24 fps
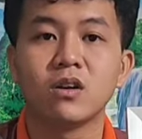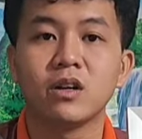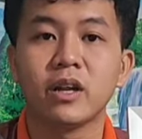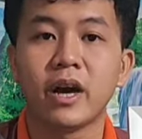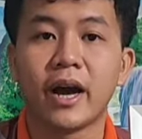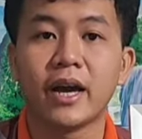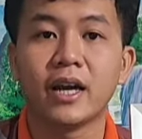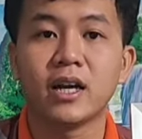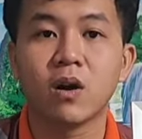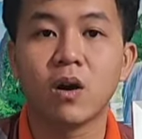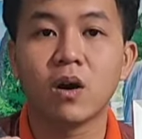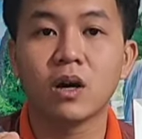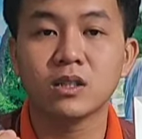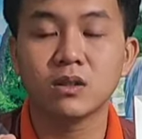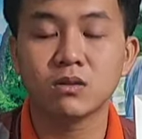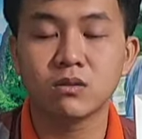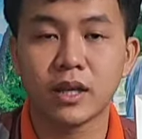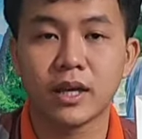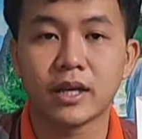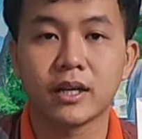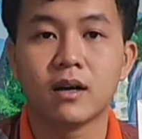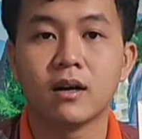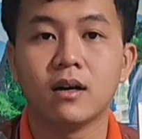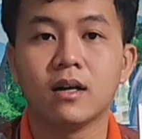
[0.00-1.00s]
để cho bà con
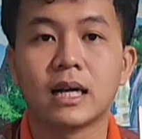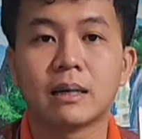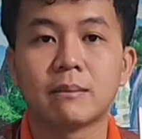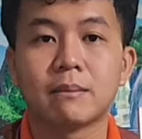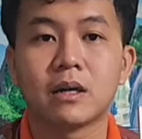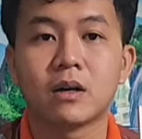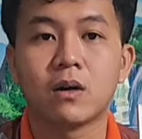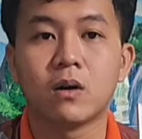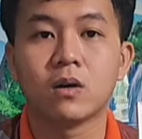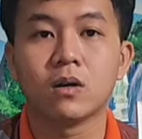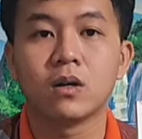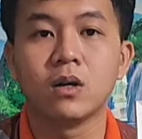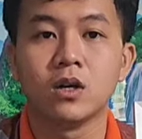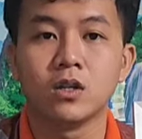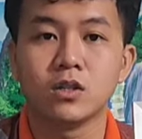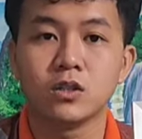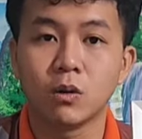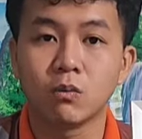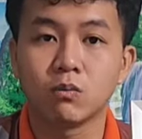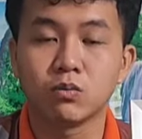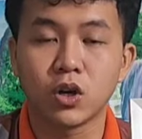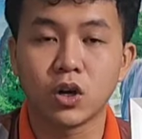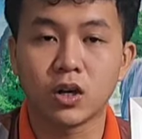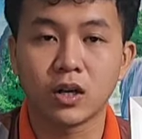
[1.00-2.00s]
có thể có cái số tiền
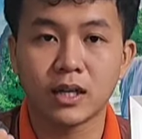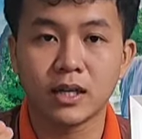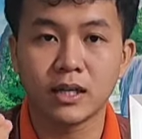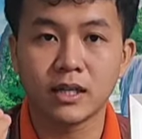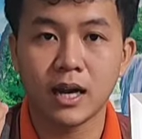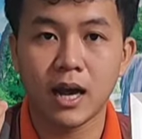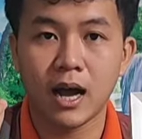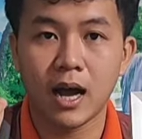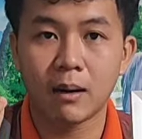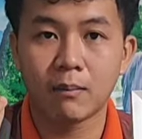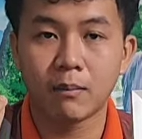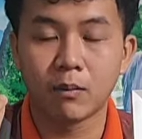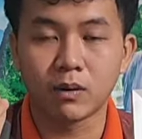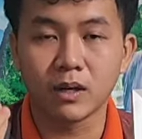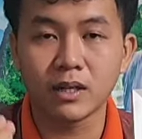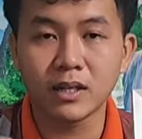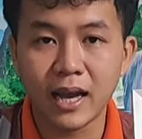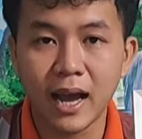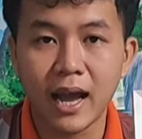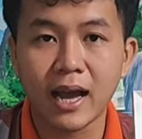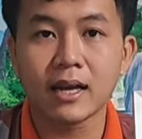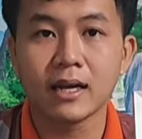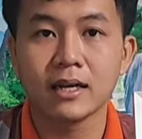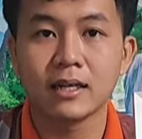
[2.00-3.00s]
đó đặng bà con dùng cho
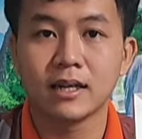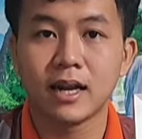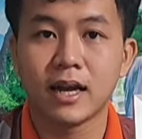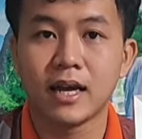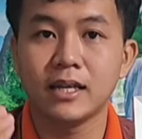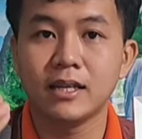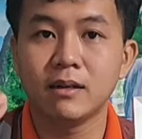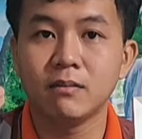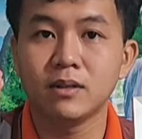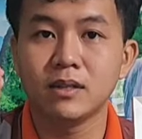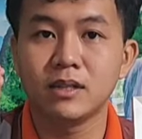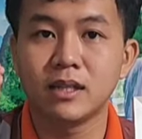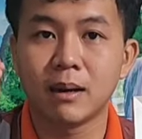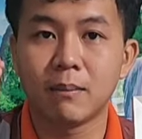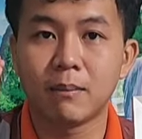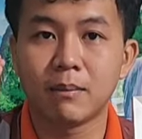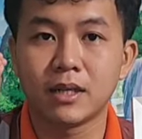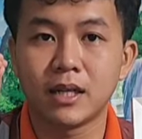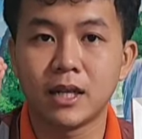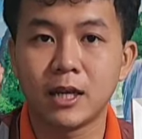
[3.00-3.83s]
cái mục đích khác,